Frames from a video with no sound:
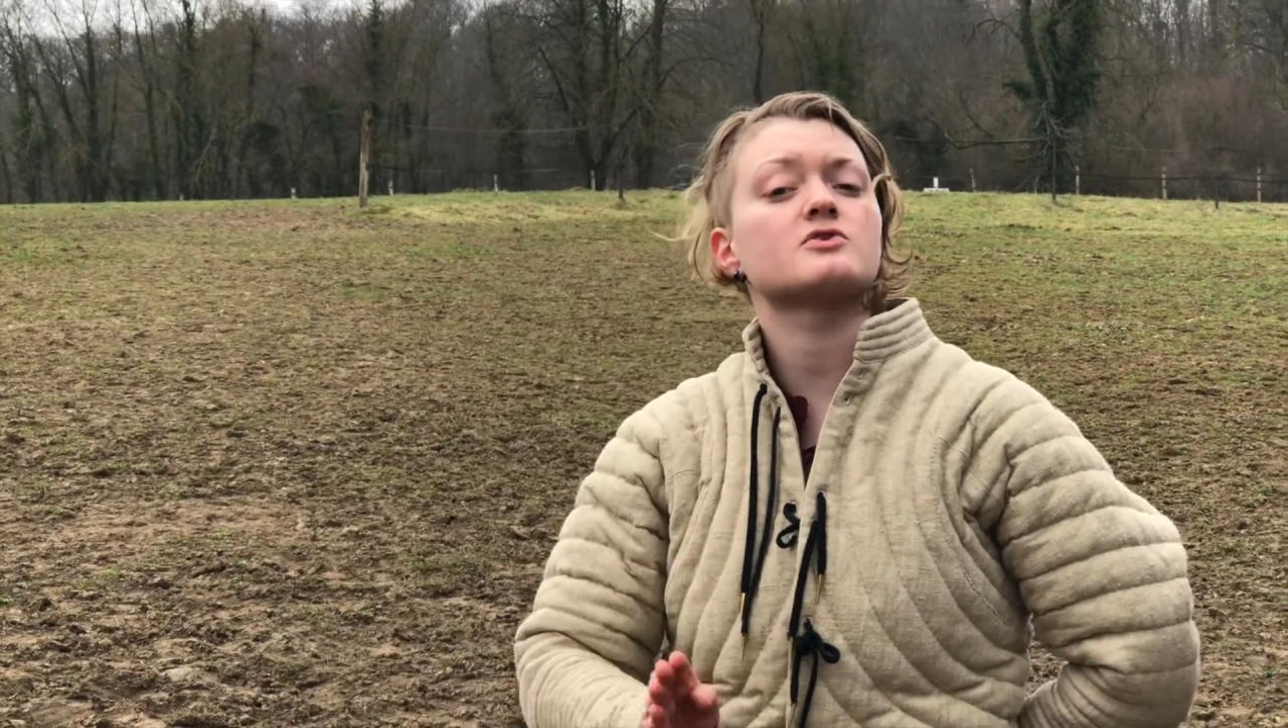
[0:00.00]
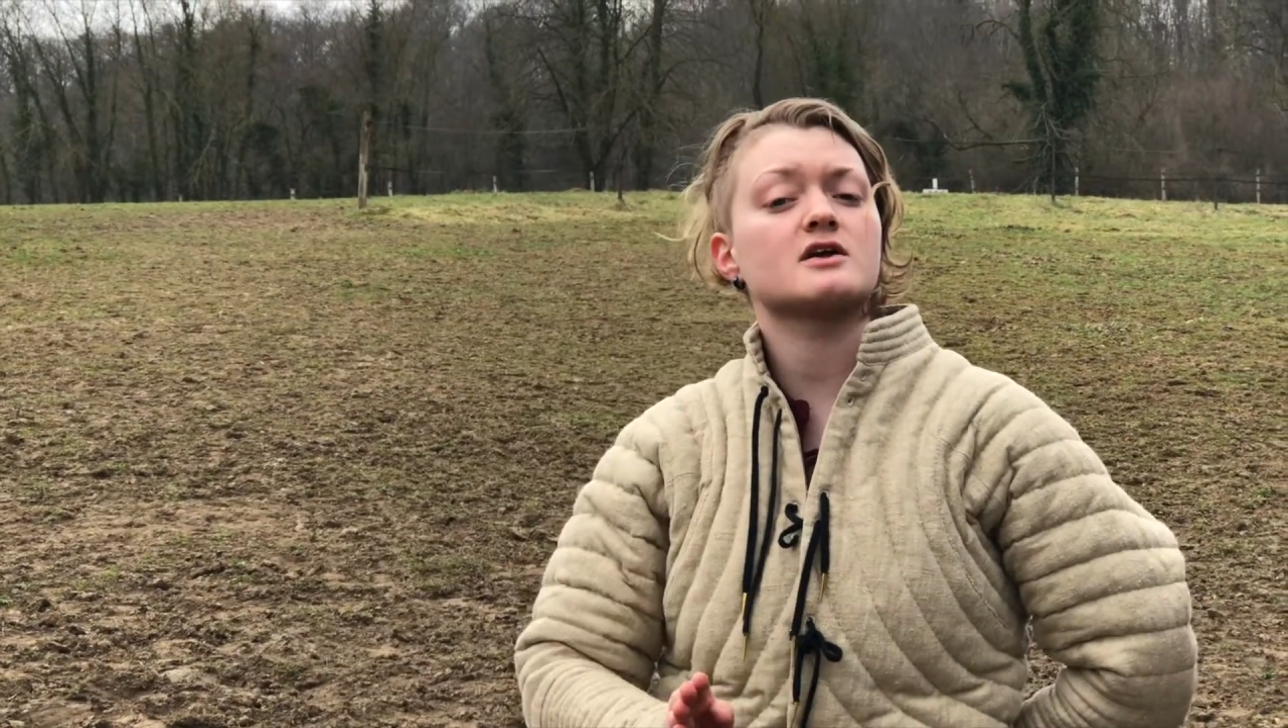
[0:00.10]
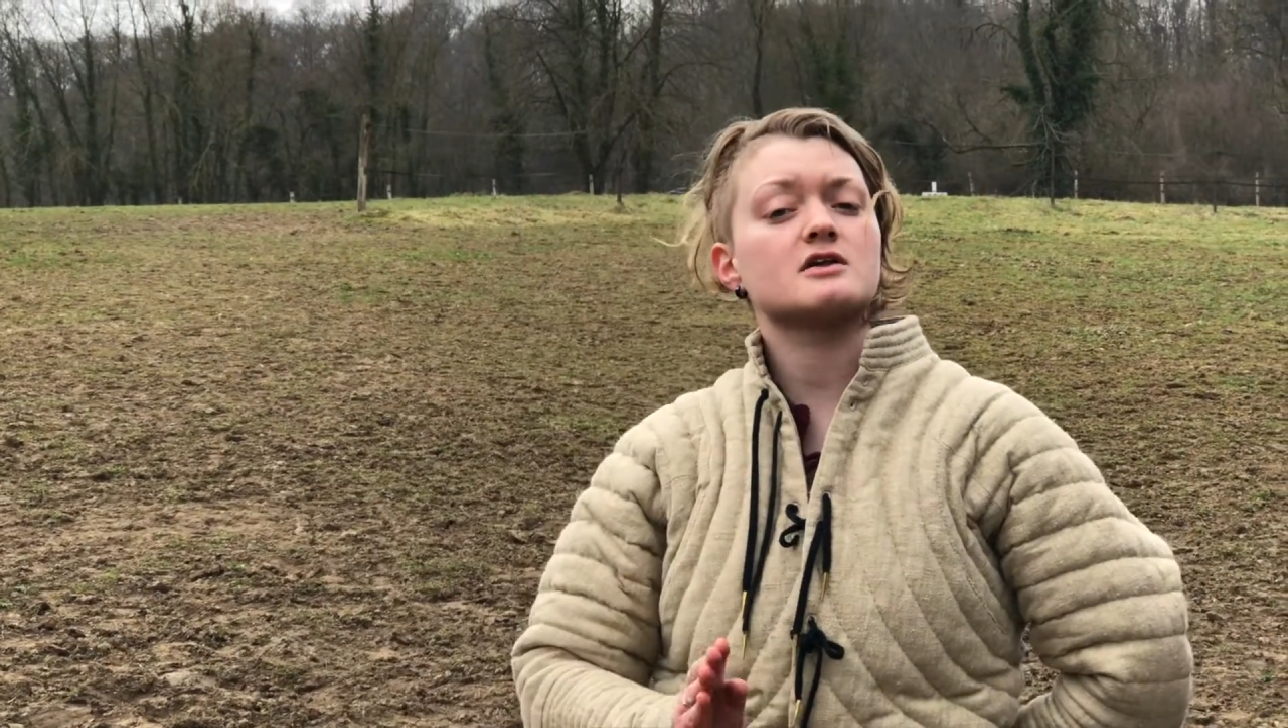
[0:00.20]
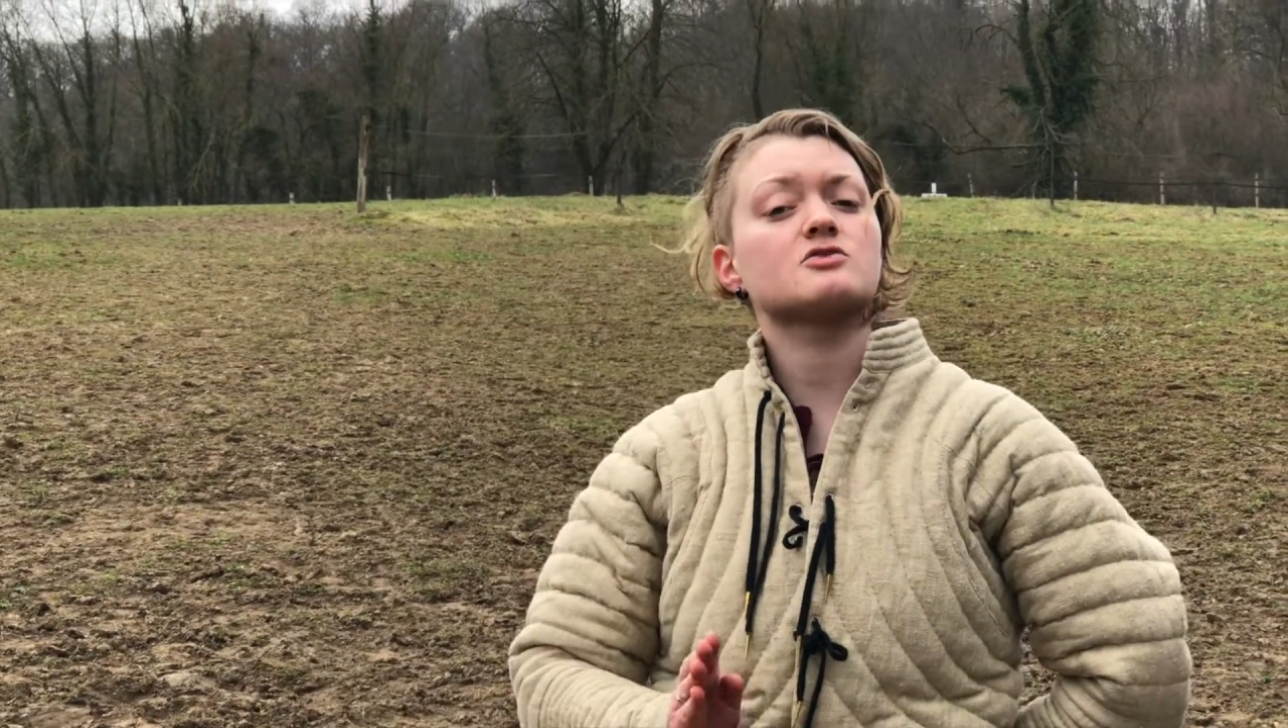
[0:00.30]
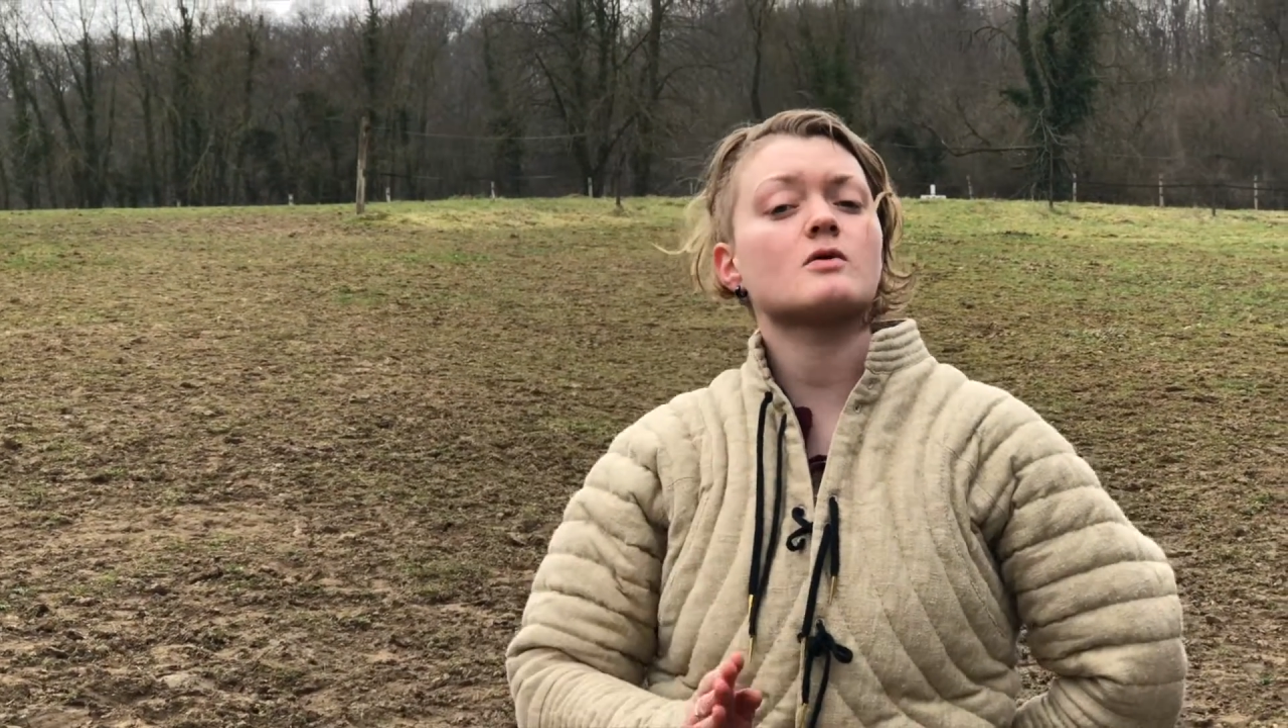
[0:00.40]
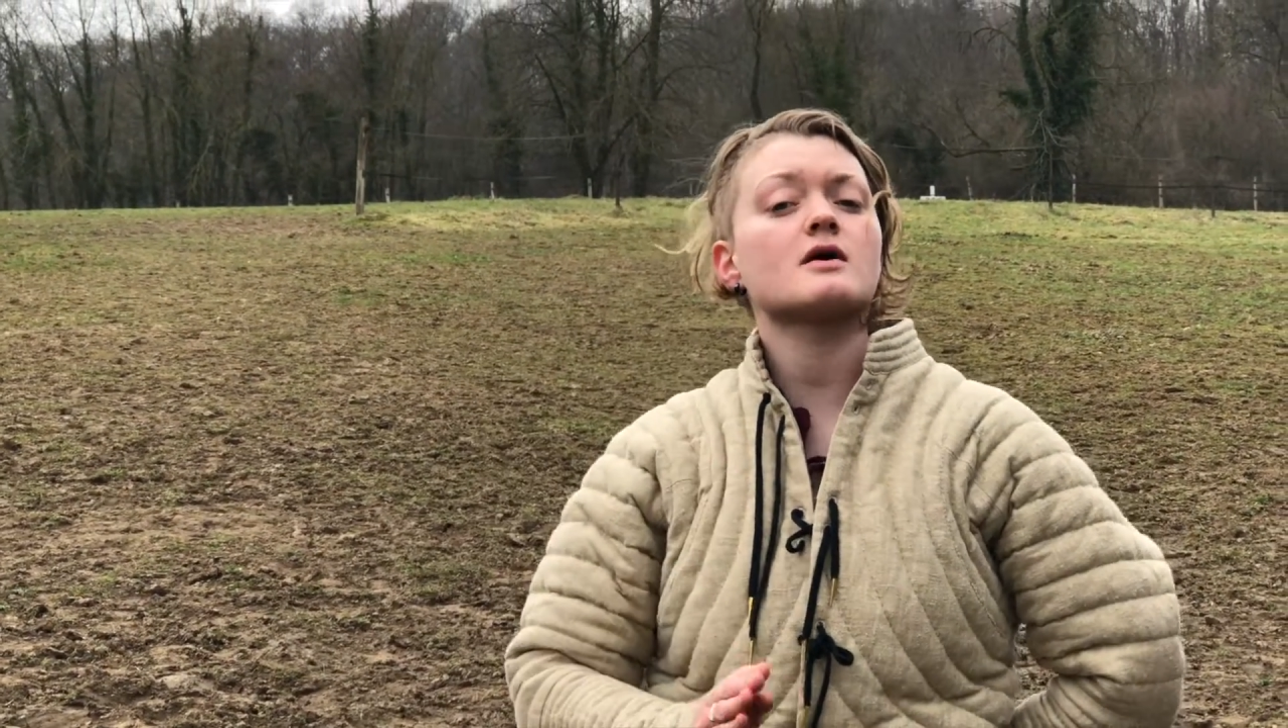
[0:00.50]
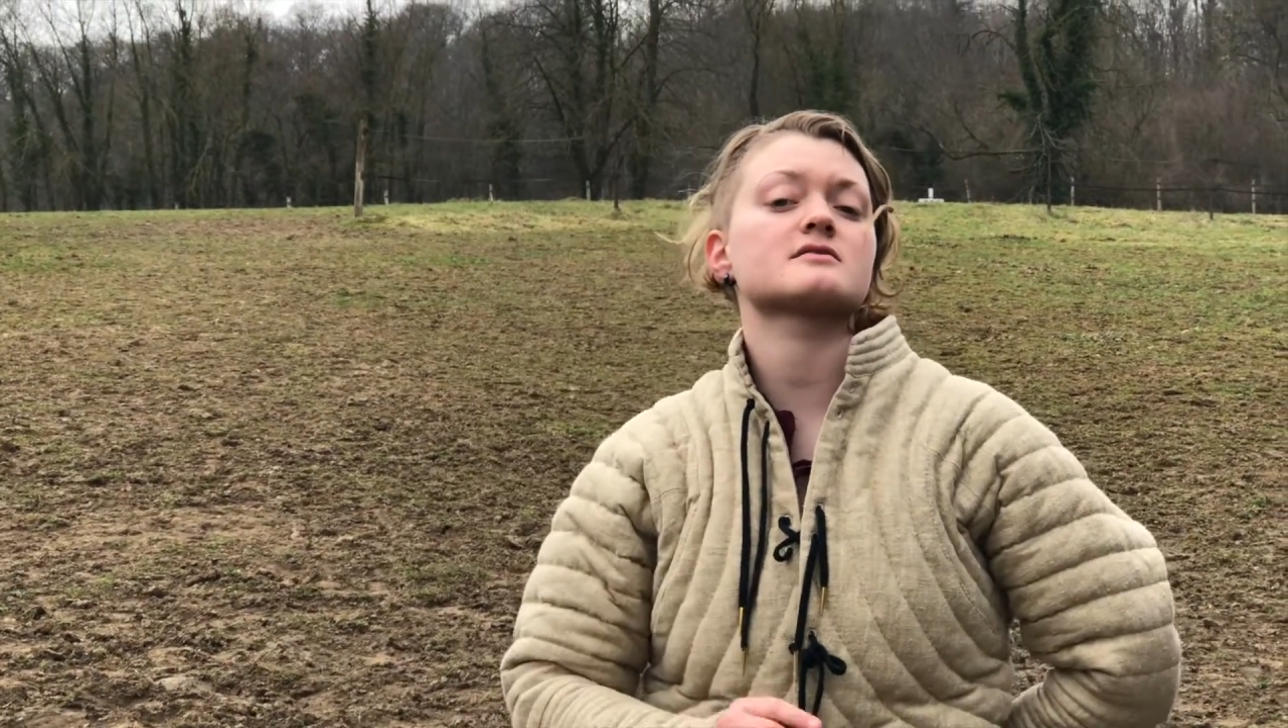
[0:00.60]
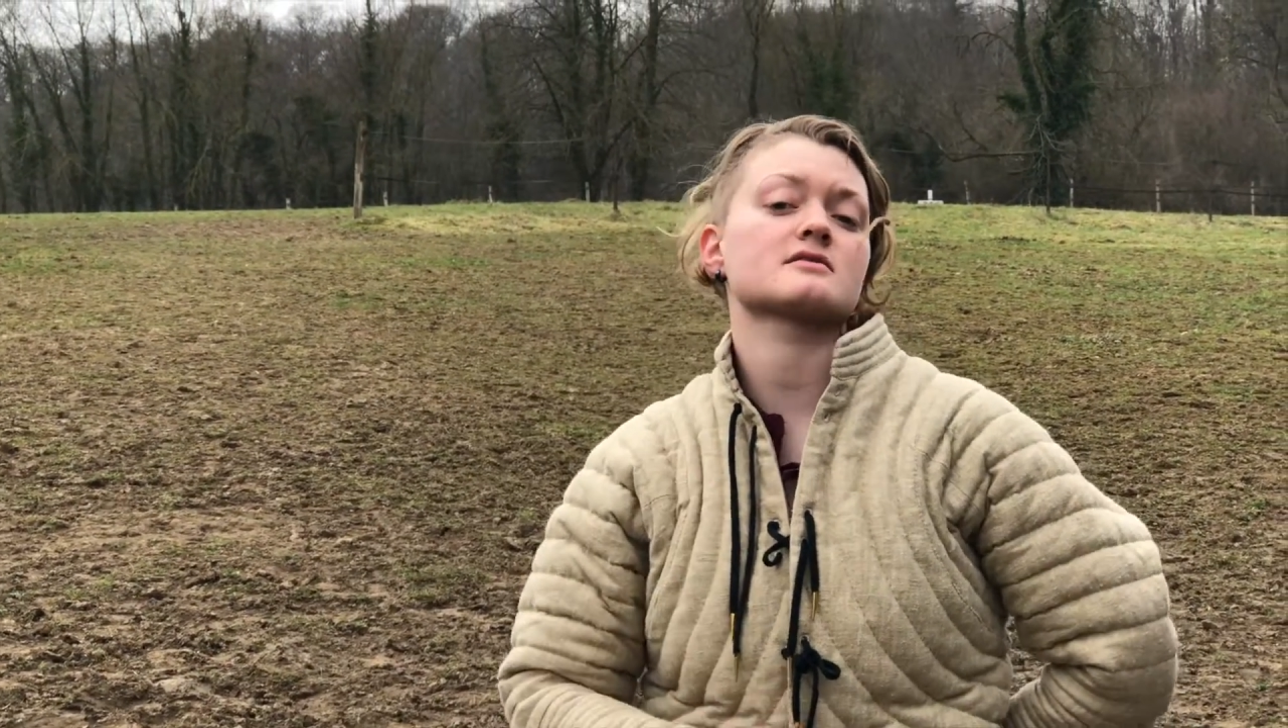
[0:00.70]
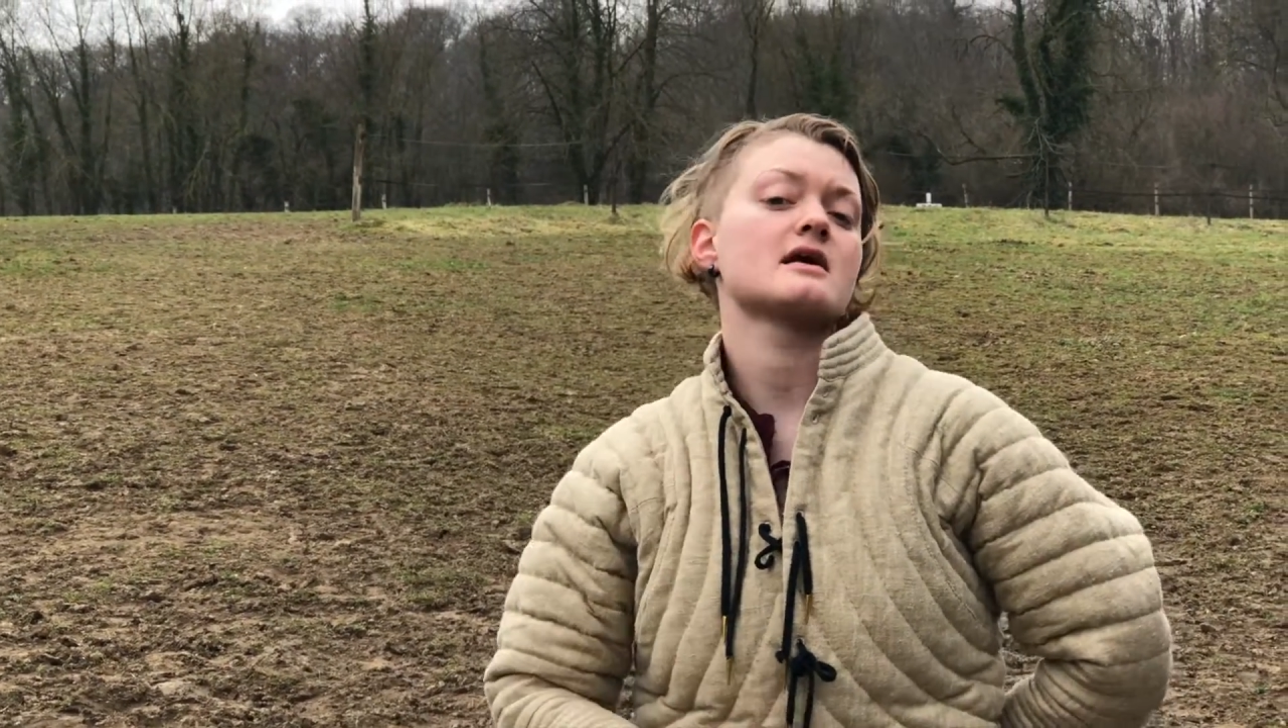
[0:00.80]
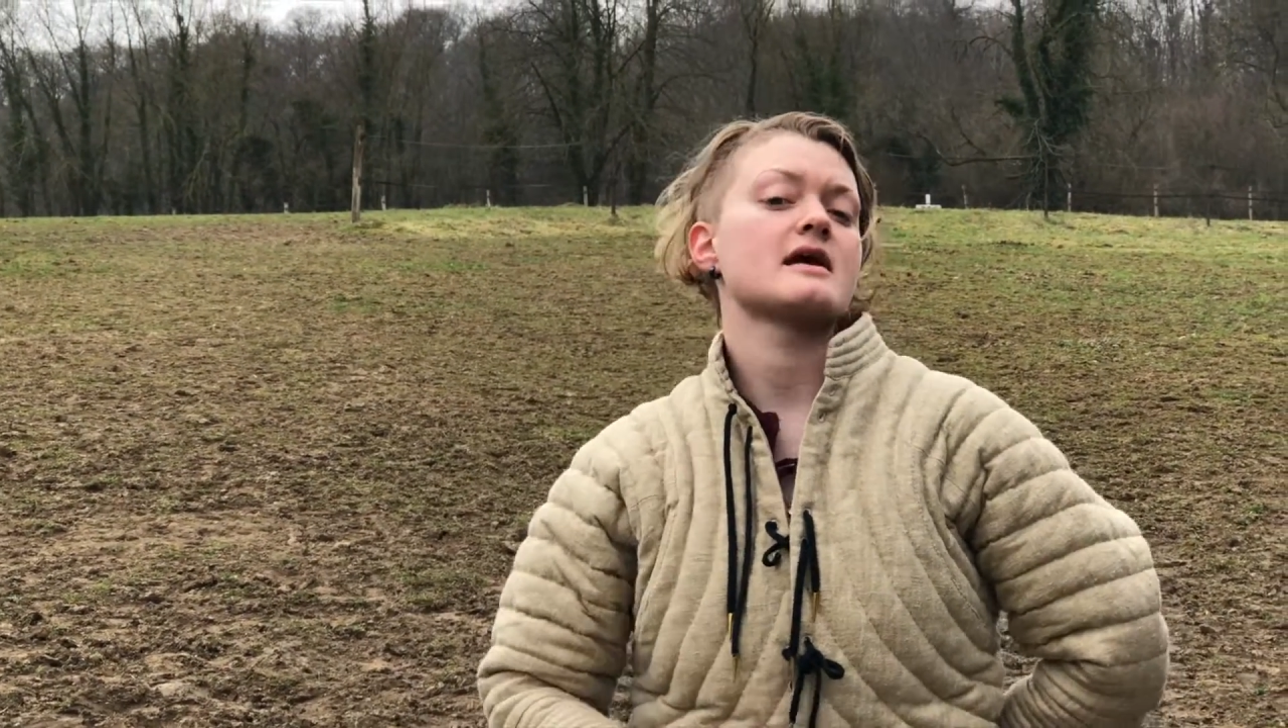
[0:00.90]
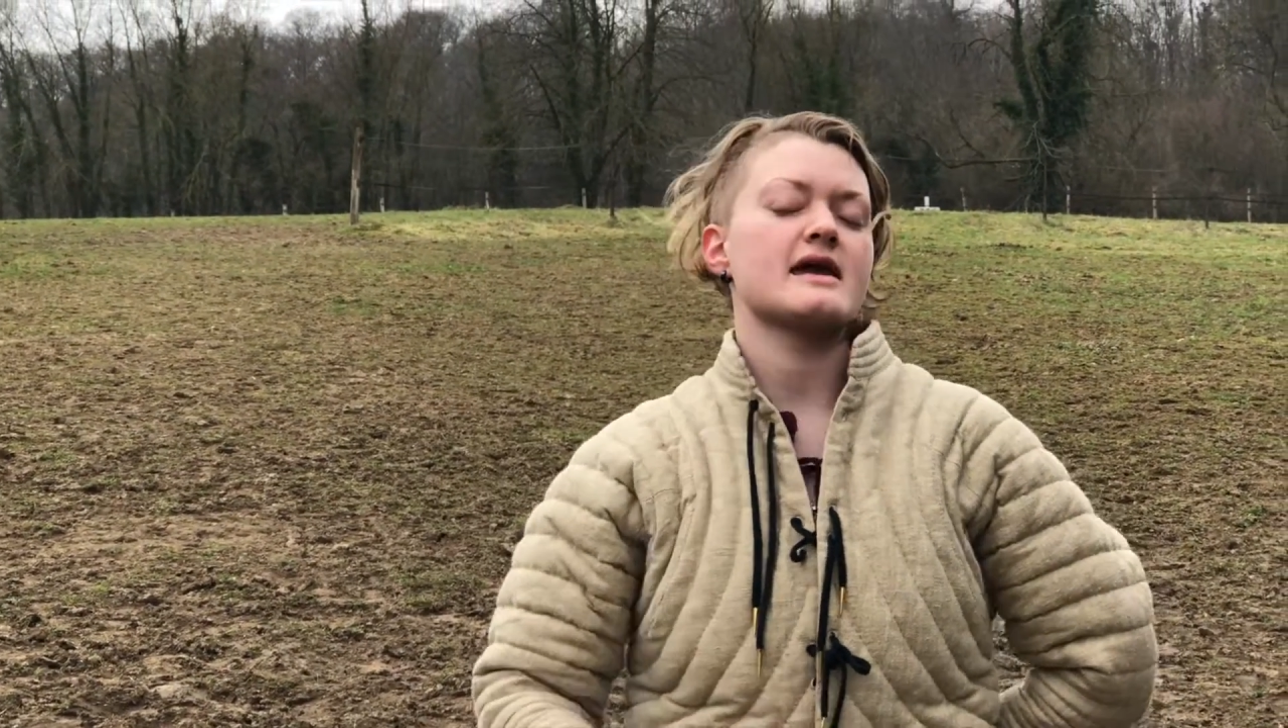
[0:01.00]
que des lignes droites